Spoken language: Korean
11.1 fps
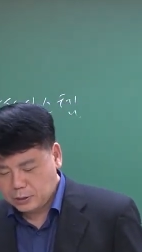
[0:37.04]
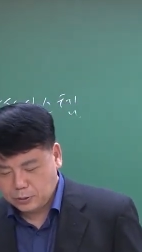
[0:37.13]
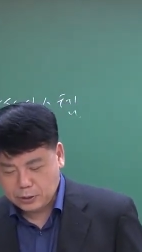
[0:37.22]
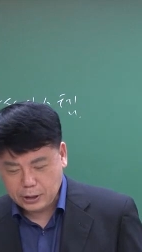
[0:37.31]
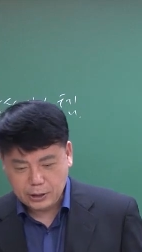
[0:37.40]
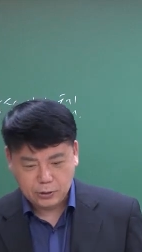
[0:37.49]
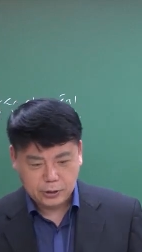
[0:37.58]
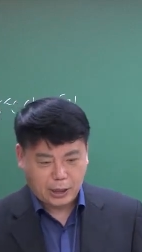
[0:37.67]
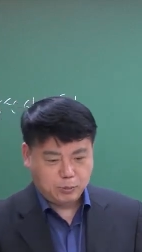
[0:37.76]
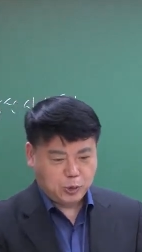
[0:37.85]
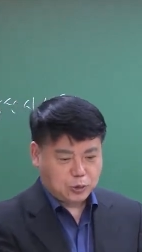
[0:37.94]
어때요?
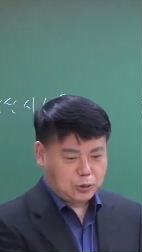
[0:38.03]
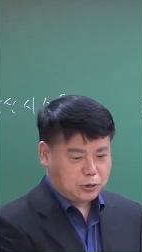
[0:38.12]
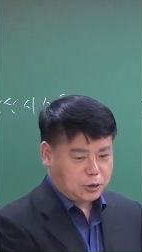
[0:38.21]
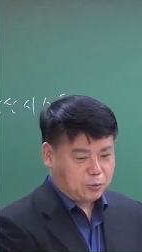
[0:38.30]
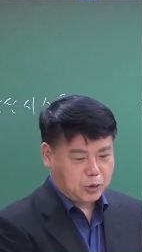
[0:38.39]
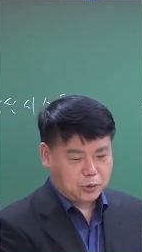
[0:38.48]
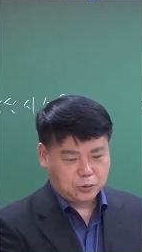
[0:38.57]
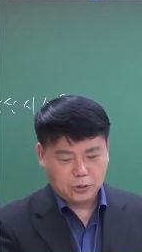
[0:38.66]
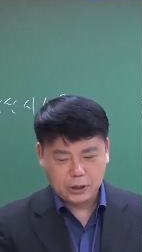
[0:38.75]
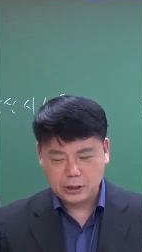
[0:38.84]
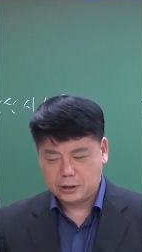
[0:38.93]
담요를 덮어놓은
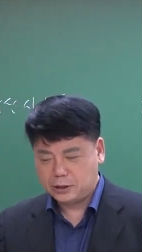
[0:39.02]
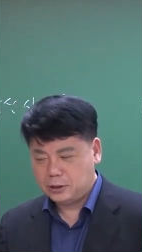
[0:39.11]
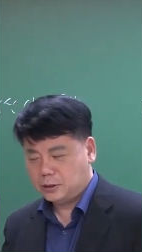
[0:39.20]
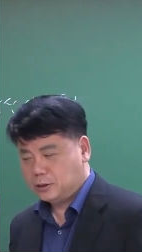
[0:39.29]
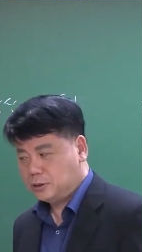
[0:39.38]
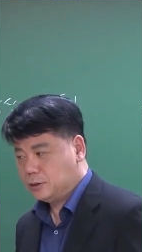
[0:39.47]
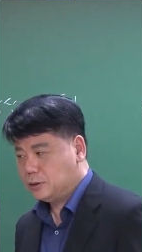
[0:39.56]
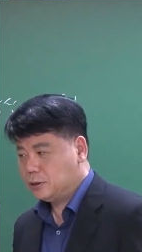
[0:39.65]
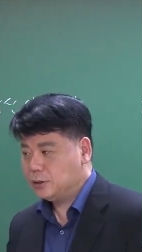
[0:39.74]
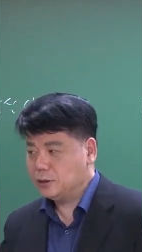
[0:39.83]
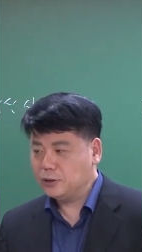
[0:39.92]
것 같은
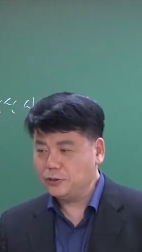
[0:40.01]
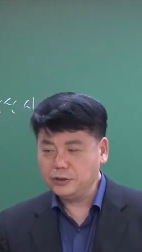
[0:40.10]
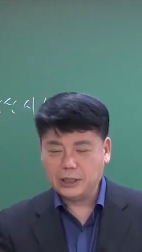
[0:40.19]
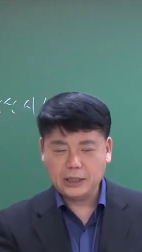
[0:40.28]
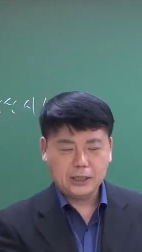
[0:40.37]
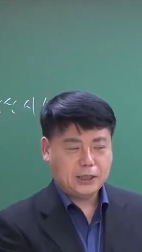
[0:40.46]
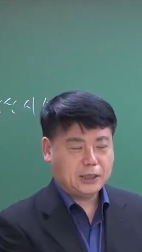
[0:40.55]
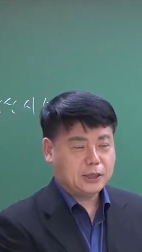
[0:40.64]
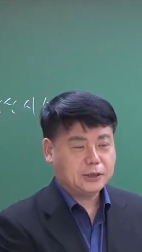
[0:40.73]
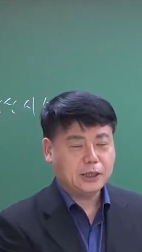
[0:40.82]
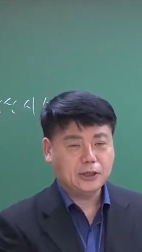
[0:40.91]
현상이
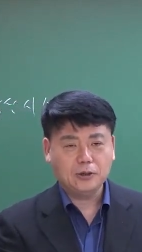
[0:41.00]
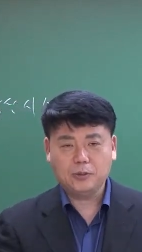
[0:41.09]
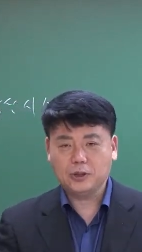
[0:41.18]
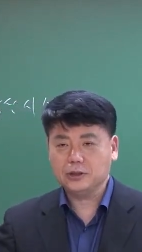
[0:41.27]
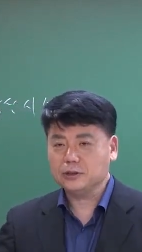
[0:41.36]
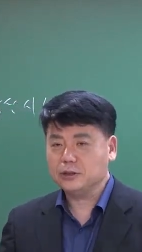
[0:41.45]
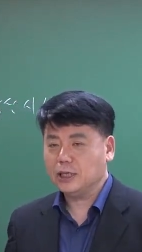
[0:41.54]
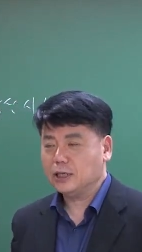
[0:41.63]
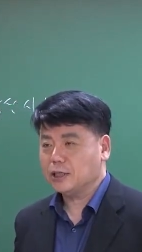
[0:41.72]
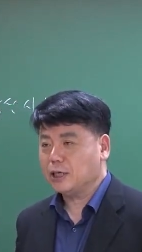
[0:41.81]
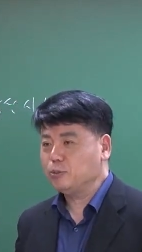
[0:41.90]
생겨버리는 거야.
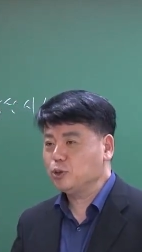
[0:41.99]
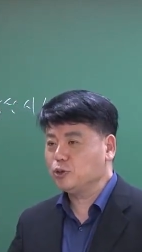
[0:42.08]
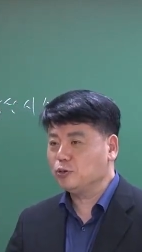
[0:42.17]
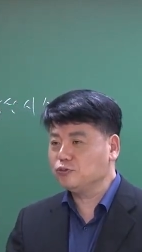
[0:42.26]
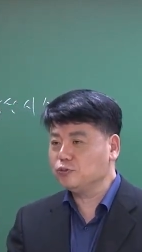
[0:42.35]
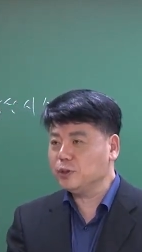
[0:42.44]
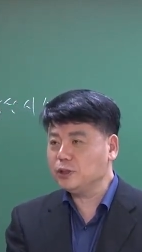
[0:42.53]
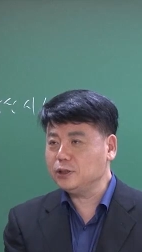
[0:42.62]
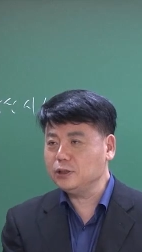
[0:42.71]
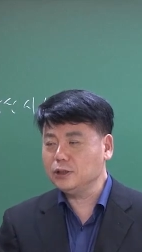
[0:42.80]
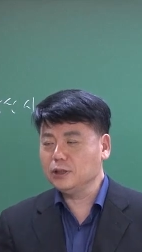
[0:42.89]
담요
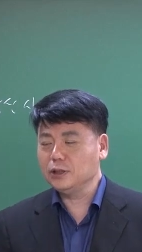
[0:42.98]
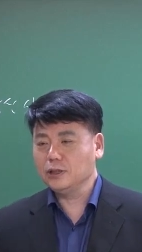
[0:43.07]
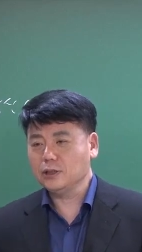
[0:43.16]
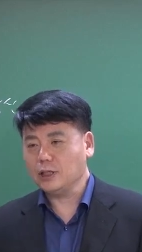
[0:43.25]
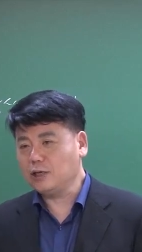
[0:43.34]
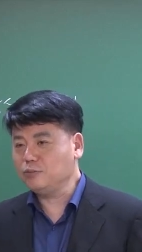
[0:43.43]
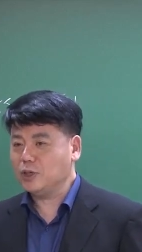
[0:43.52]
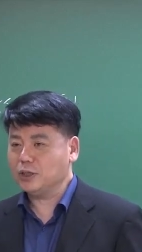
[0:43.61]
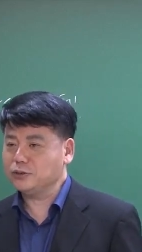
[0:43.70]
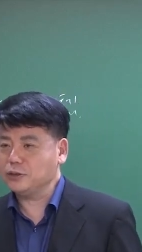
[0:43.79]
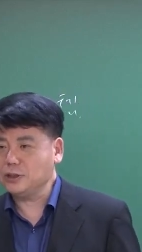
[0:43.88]
덮으면은 다른
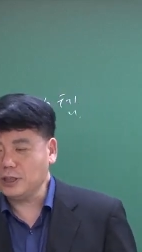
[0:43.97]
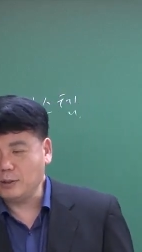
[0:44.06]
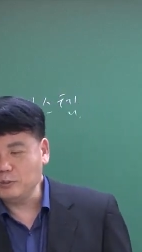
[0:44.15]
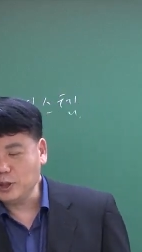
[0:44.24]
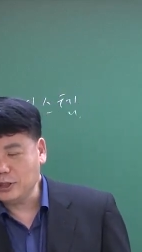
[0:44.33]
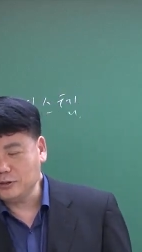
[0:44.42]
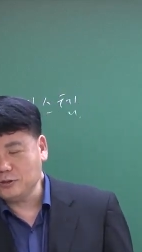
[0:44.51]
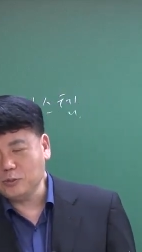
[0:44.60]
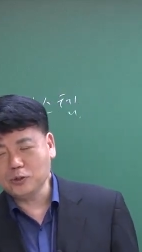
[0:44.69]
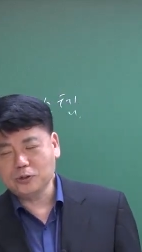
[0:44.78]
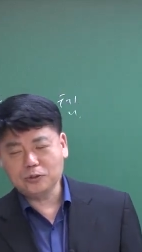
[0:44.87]
방송이 담요 안으로
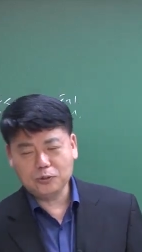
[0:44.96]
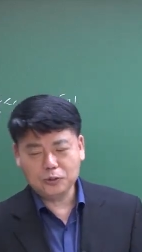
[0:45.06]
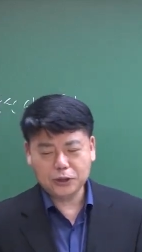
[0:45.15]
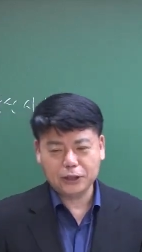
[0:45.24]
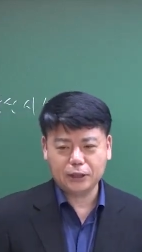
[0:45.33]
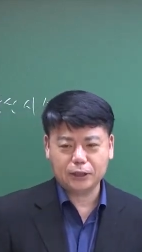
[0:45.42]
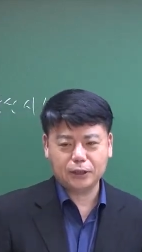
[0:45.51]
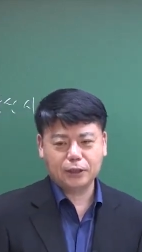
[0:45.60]
못 들어오지.